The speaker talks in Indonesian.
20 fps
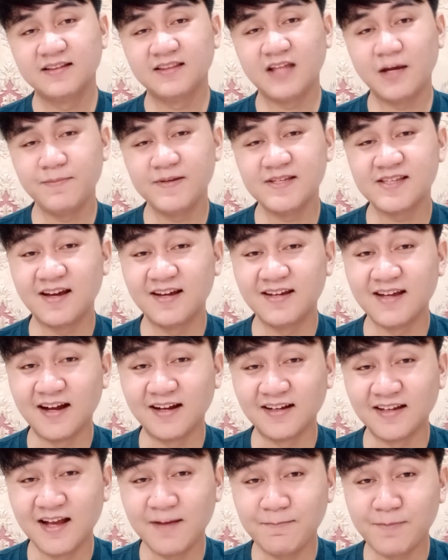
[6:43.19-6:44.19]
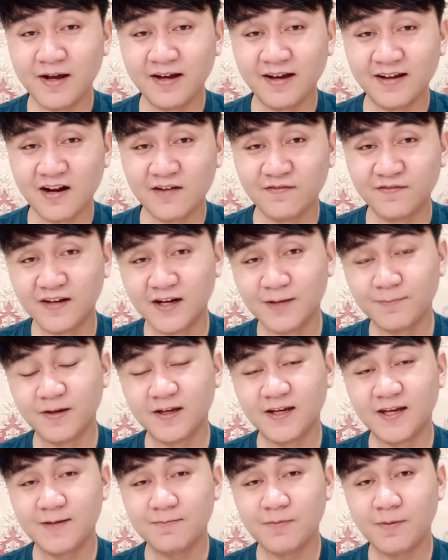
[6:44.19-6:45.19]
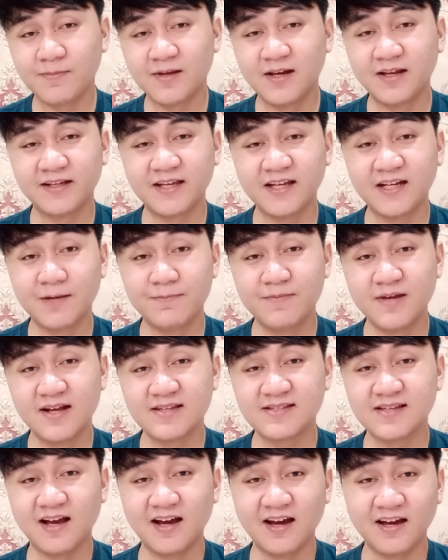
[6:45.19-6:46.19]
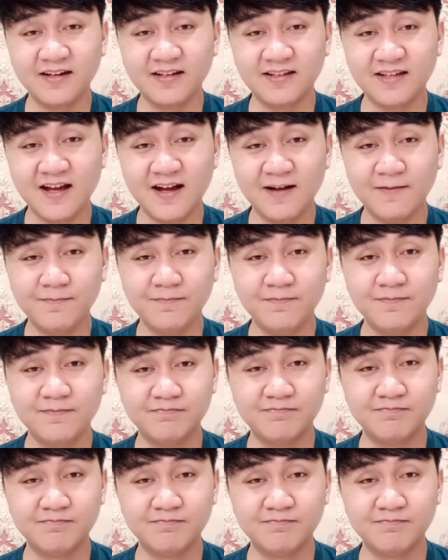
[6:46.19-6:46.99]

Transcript: Tapi sayangnya, pangeran Philip ini memiliki kebiasaan yang